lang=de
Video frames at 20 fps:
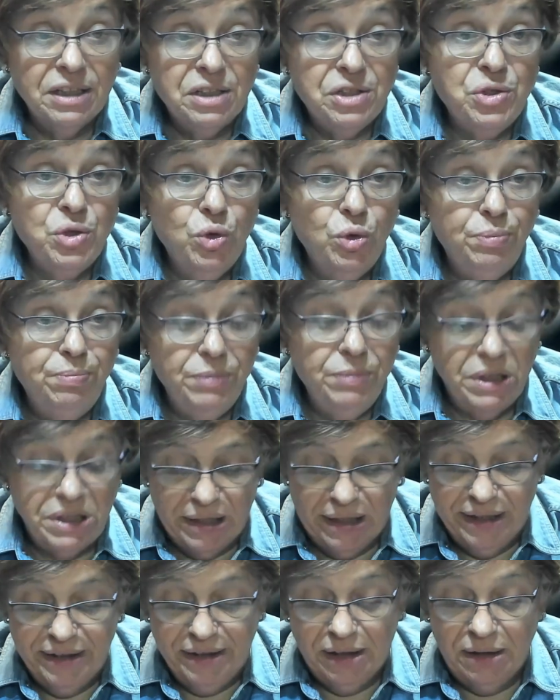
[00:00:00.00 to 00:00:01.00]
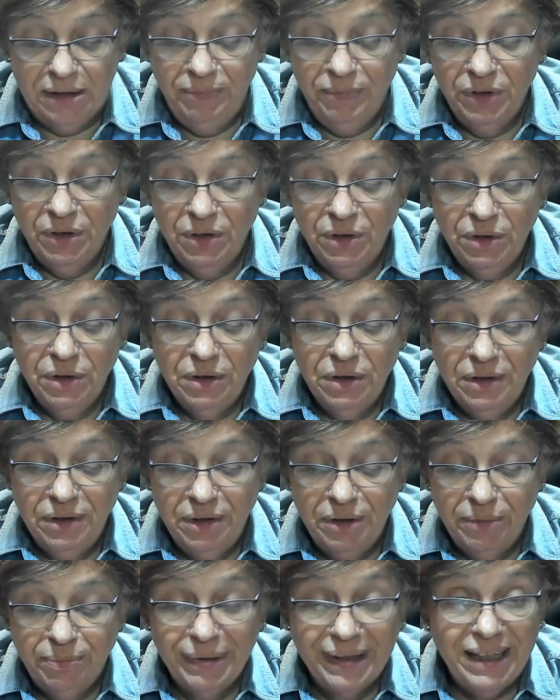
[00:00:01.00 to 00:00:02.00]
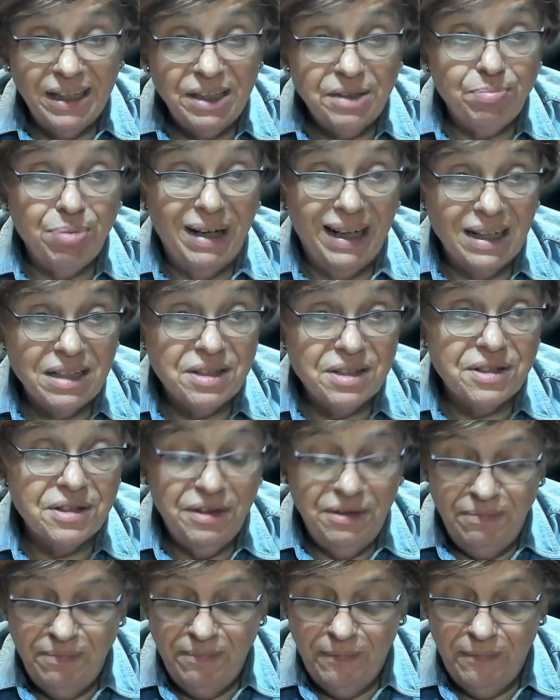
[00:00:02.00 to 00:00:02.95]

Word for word: Tube mit einer Hybridplatte